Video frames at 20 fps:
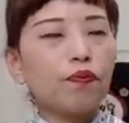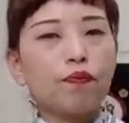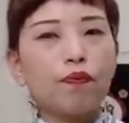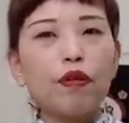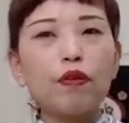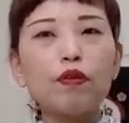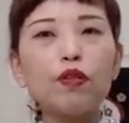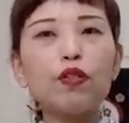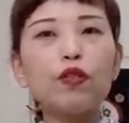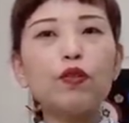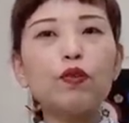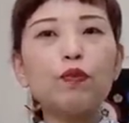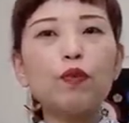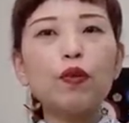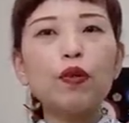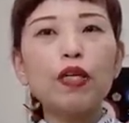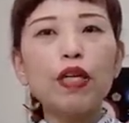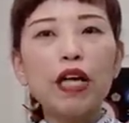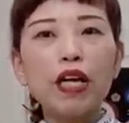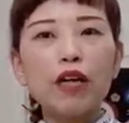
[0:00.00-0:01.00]
まあ、後ろ
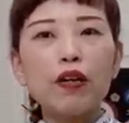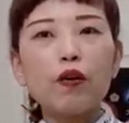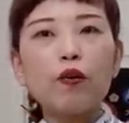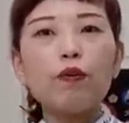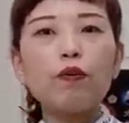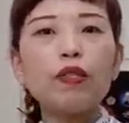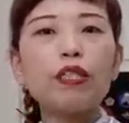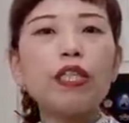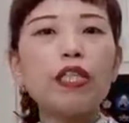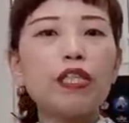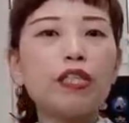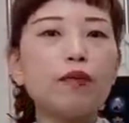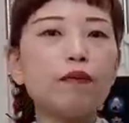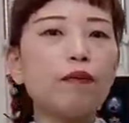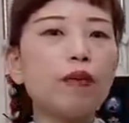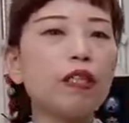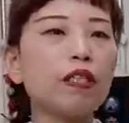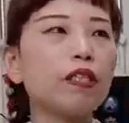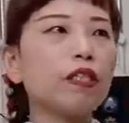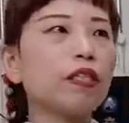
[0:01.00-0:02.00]
もう一回お見せし
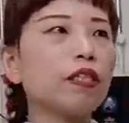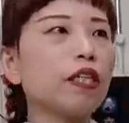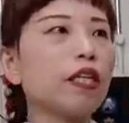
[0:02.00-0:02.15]
ます